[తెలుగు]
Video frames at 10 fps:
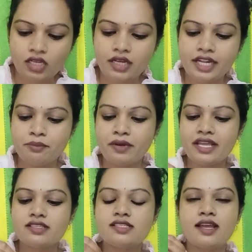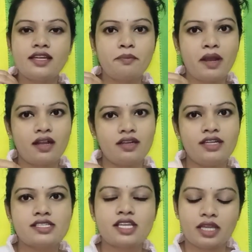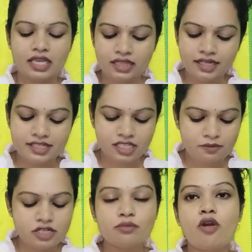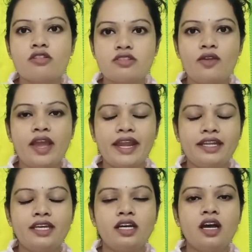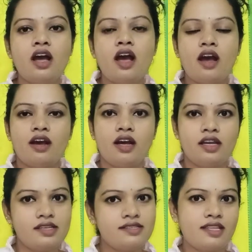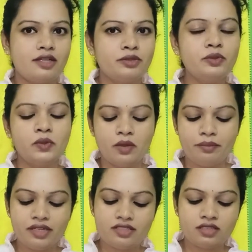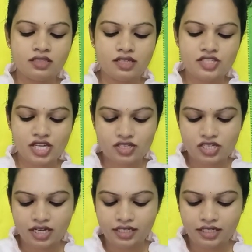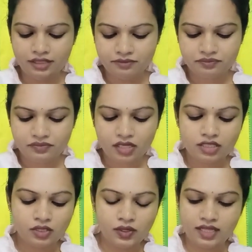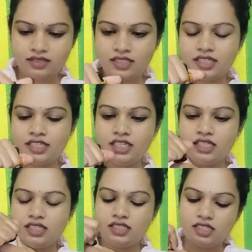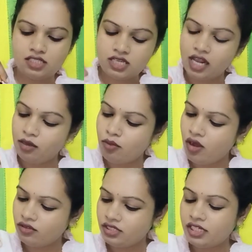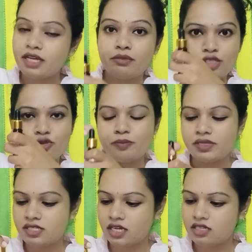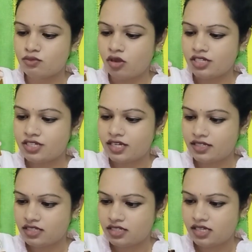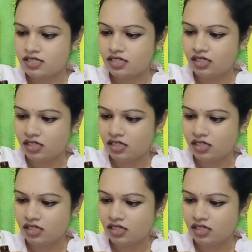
నేను ప్రైజెస్ అన్నీ పక్కన డిస్ కింద డిస్క్రిప్షన్ బాక్స్లో అండ్ ఇస్తాను మీరు చెక్ చేయండి ఇది కూడా అంతే అండి ఇది చాలా బాగుంది నేను మీకు చూపిస్తాను స్వాచ్ టెస్ట్ చేసి